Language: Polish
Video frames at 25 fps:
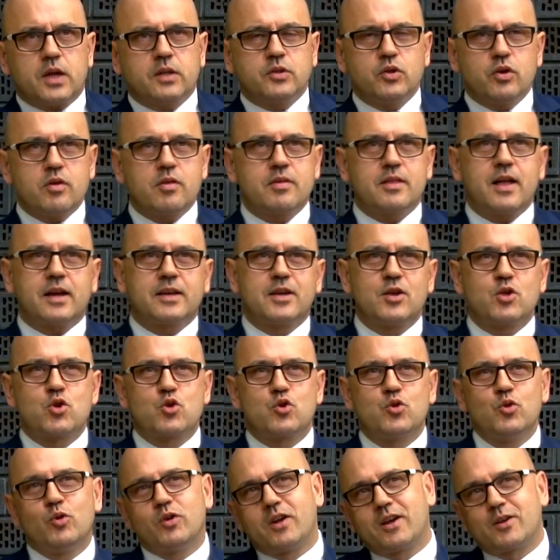To jest taki
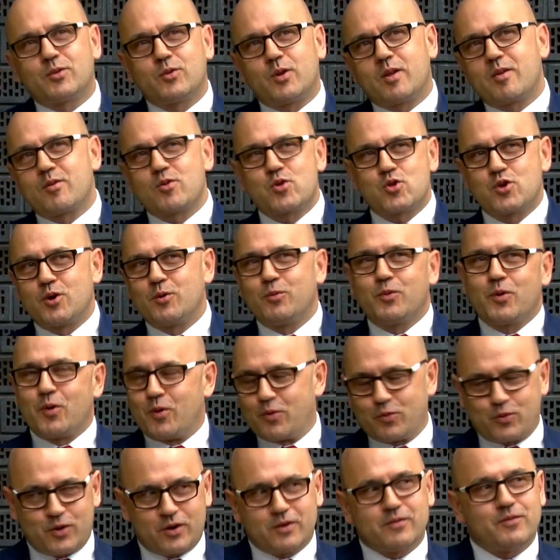sznurek, który jest żyłką,
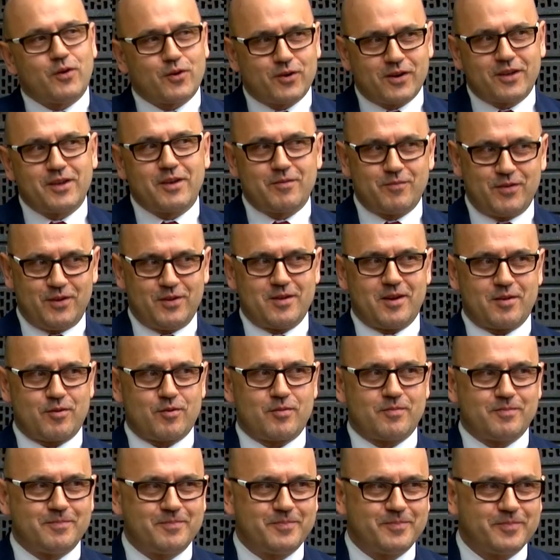którego w ogóle nie
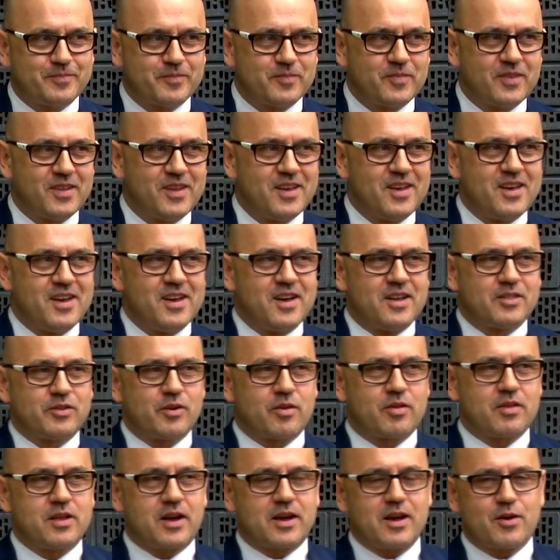widać. To
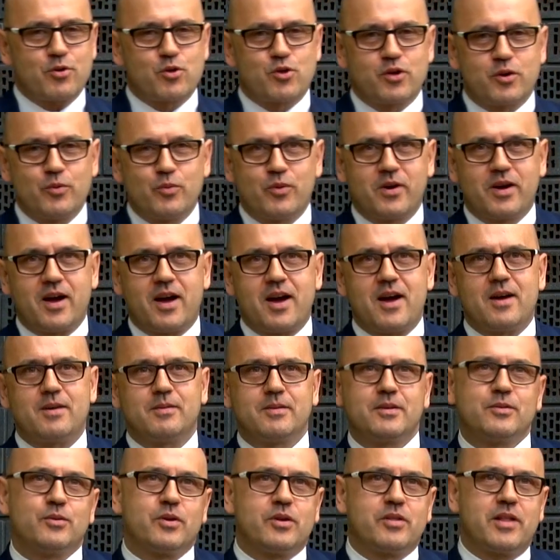jest taka
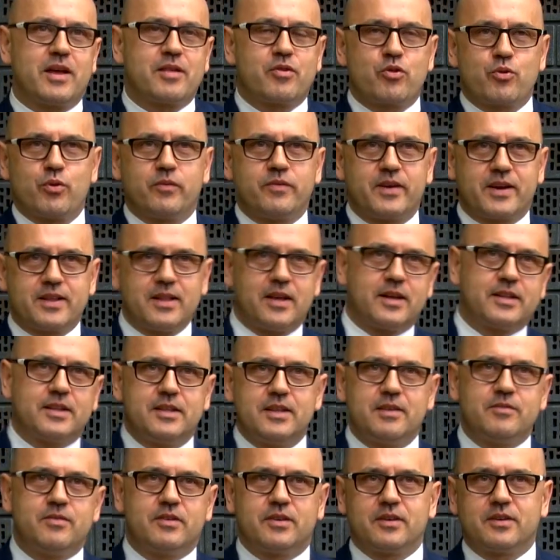żyłka, której nawet człowiek nawet
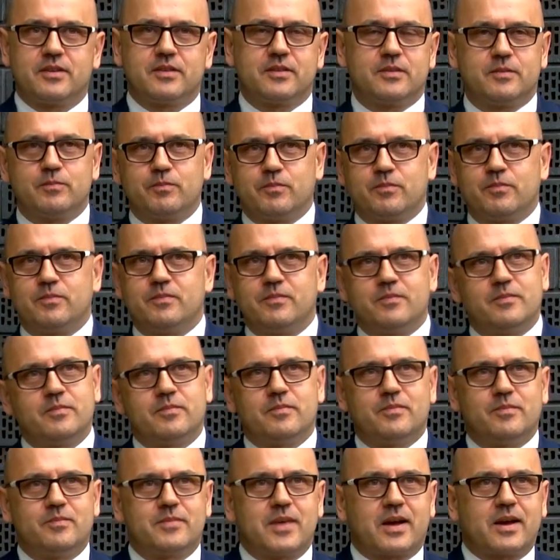nie wie,
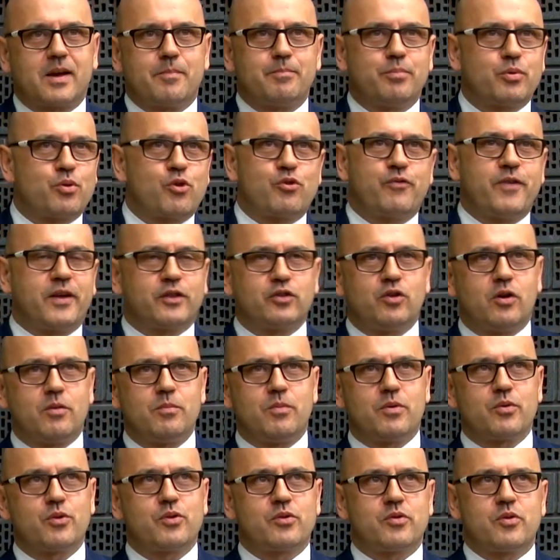taka
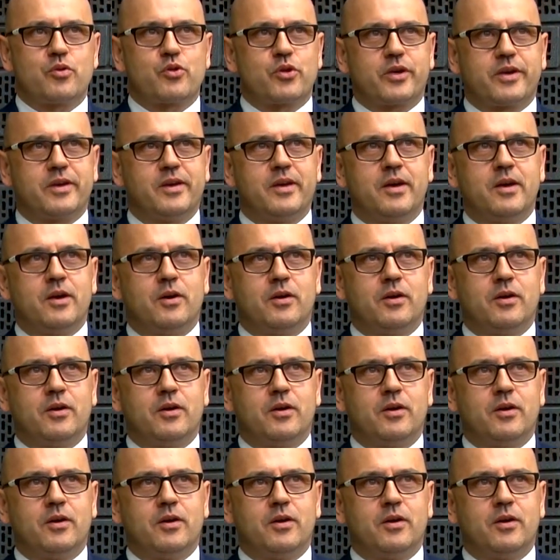podświadomość, że